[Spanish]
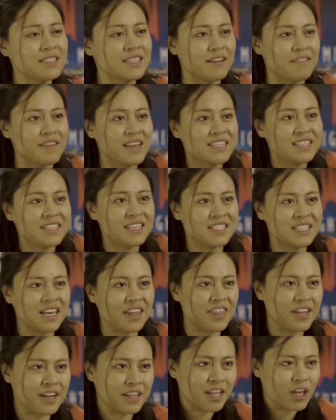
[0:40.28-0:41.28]
¿Sabías que ese
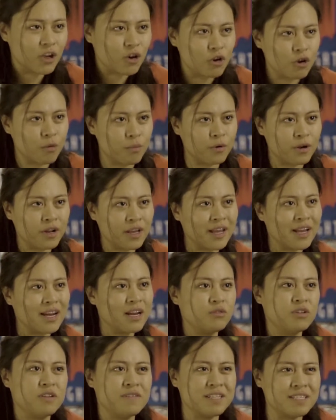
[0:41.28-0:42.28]
acertijo lo ponen en
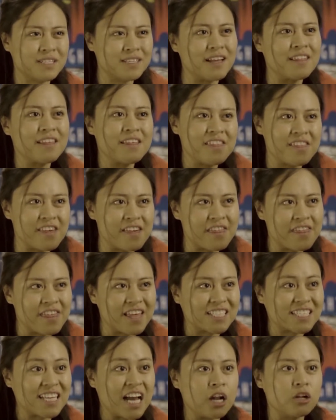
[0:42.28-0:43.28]
la Universidad de
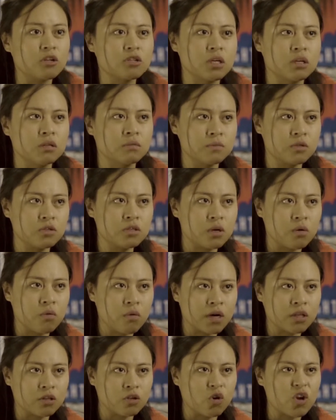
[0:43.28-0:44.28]
Ciencias a los alumnos de
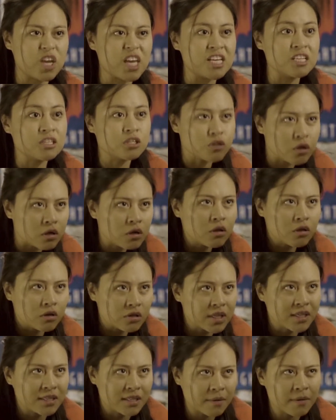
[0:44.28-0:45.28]
cuarto y solo
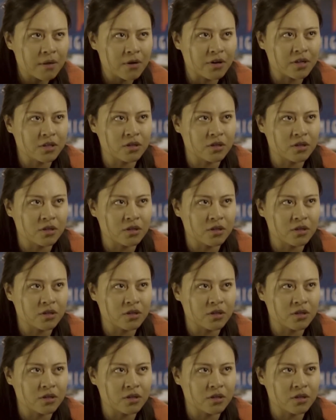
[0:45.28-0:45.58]
dos han sabido